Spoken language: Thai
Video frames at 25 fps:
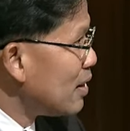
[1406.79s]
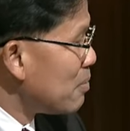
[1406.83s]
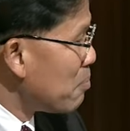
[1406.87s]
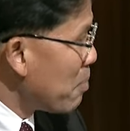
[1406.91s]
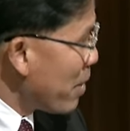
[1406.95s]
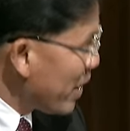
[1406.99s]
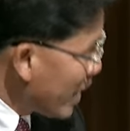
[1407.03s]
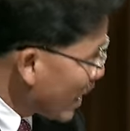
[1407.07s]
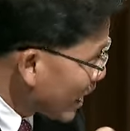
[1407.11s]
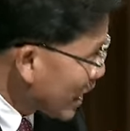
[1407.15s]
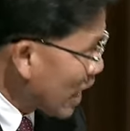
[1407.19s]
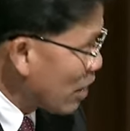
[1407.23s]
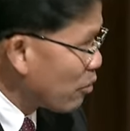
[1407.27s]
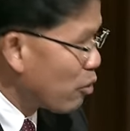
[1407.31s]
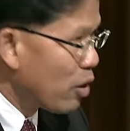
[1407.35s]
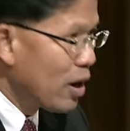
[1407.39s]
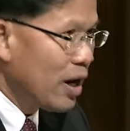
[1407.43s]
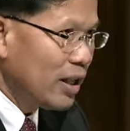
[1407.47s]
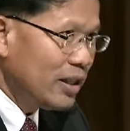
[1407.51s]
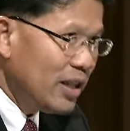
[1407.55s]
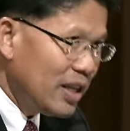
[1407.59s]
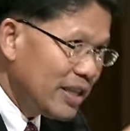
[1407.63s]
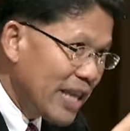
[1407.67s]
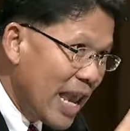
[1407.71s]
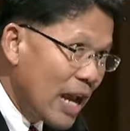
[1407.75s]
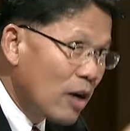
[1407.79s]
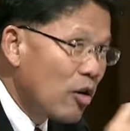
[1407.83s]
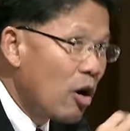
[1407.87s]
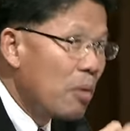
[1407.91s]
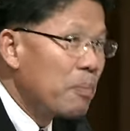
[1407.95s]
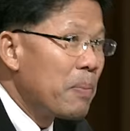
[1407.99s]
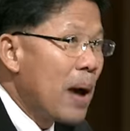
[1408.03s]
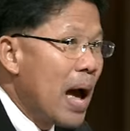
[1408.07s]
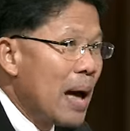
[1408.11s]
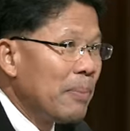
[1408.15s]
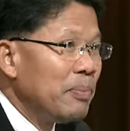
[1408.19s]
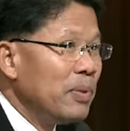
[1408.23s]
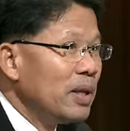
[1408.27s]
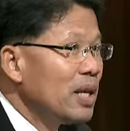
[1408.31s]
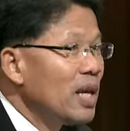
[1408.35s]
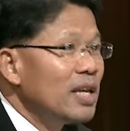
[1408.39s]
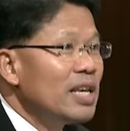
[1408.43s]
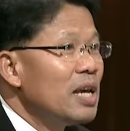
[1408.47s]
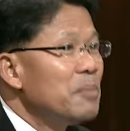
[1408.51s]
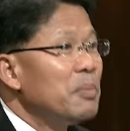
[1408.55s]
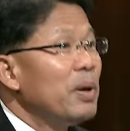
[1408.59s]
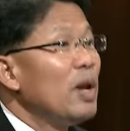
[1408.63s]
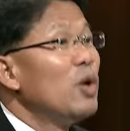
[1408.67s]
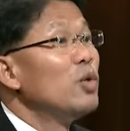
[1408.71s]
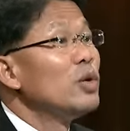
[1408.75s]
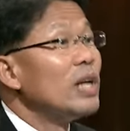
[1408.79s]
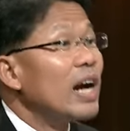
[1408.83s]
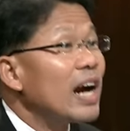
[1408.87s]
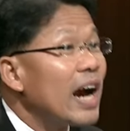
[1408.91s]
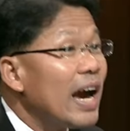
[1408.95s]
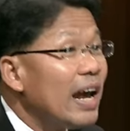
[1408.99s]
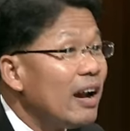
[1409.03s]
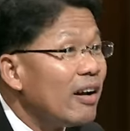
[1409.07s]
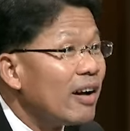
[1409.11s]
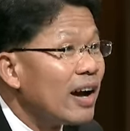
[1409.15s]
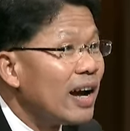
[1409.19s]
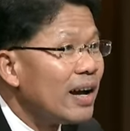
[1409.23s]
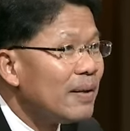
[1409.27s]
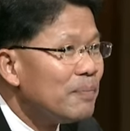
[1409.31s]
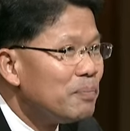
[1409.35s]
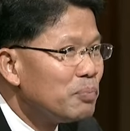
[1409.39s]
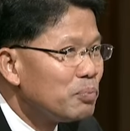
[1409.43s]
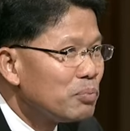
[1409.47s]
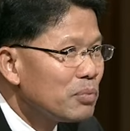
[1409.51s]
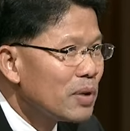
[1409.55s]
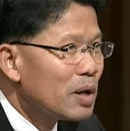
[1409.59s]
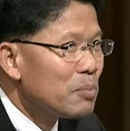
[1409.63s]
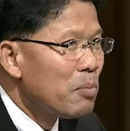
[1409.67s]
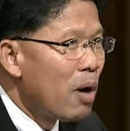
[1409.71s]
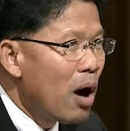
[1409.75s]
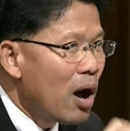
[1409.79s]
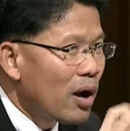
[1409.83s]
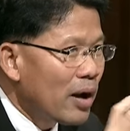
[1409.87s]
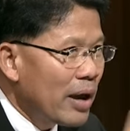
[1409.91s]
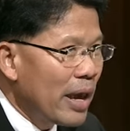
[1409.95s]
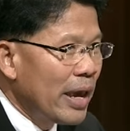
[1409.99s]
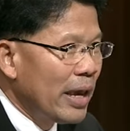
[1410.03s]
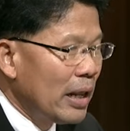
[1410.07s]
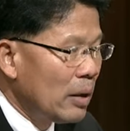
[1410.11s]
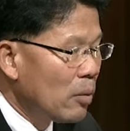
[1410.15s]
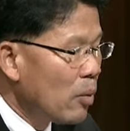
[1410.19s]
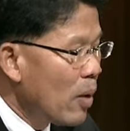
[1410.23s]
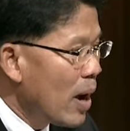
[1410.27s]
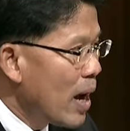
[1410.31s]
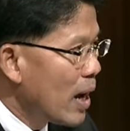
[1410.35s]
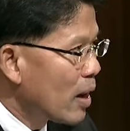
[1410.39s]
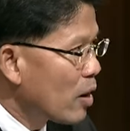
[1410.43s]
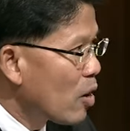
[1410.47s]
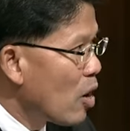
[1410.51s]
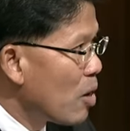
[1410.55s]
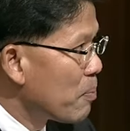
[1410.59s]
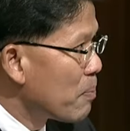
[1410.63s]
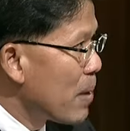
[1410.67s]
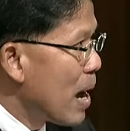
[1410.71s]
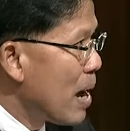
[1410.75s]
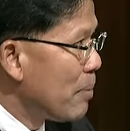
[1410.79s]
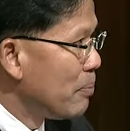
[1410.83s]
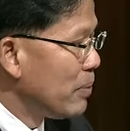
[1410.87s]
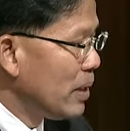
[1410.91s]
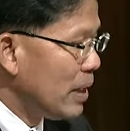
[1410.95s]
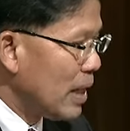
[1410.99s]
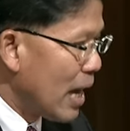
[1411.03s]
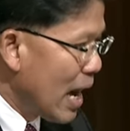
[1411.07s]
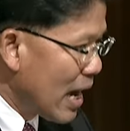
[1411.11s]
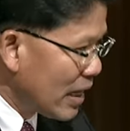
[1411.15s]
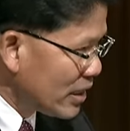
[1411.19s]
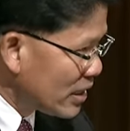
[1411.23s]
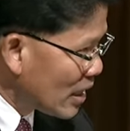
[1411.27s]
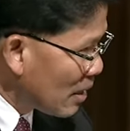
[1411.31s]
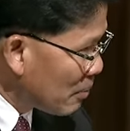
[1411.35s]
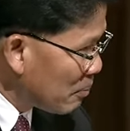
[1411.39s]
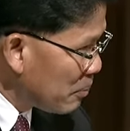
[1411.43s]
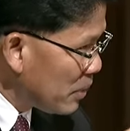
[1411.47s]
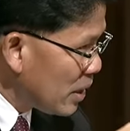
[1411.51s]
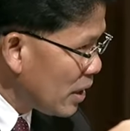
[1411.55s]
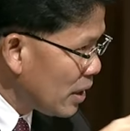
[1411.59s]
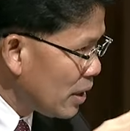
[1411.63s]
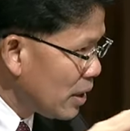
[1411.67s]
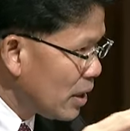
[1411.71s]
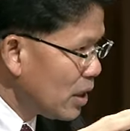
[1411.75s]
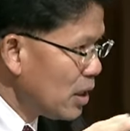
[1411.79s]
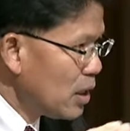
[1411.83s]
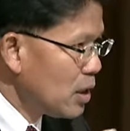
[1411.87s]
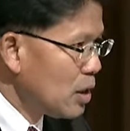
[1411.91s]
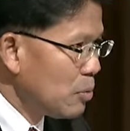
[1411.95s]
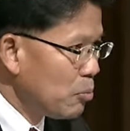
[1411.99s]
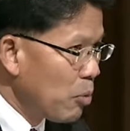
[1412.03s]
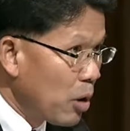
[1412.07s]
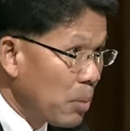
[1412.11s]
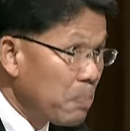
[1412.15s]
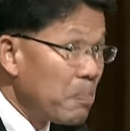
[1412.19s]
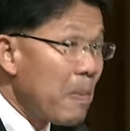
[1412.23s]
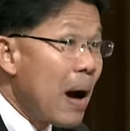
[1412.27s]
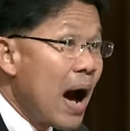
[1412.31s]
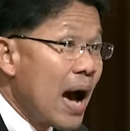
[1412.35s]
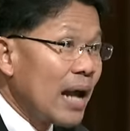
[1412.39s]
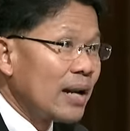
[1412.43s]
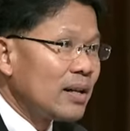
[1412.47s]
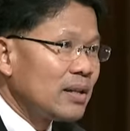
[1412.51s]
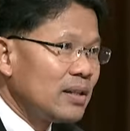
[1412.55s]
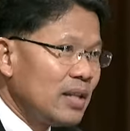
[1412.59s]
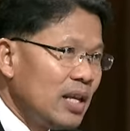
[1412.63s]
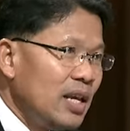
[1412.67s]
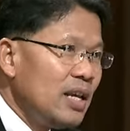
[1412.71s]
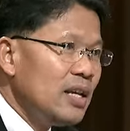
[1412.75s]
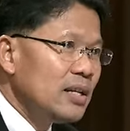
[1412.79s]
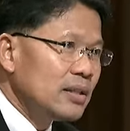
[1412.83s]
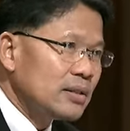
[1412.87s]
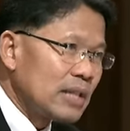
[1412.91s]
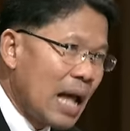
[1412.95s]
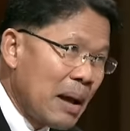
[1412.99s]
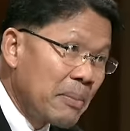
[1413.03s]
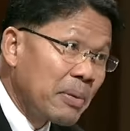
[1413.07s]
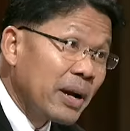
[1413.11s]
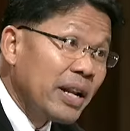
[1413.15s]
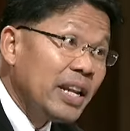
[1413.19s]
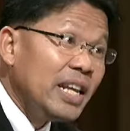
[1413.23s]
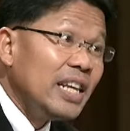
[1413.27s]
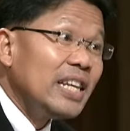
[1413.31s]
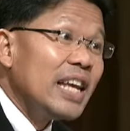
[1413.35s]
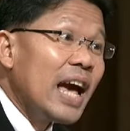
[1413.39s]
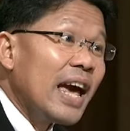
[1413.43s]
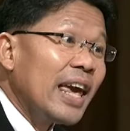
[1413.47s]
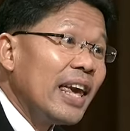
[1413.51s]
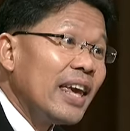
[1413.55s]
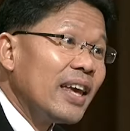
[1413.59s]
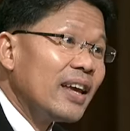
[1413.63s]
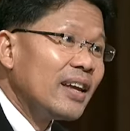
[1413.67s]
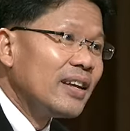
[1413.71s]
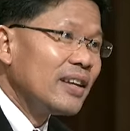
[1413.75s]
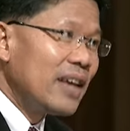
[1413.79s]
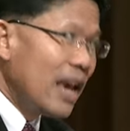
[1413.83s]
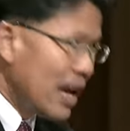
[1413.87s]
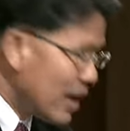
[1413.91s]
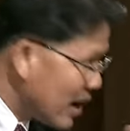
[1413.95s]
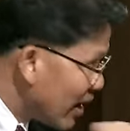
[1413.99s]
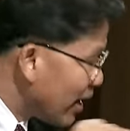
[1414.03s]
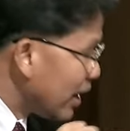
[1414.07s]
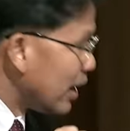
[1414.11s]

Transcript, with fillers: ไม่ได้กังวลและที่แจ้งกองปราบนี่จริงๆไม่รู้จากใครหรอกฮะครับเพราะเห็นว่ากองปราบนี่อาจจะมีบทบาทที่ทำคดีใหญ่ารันั่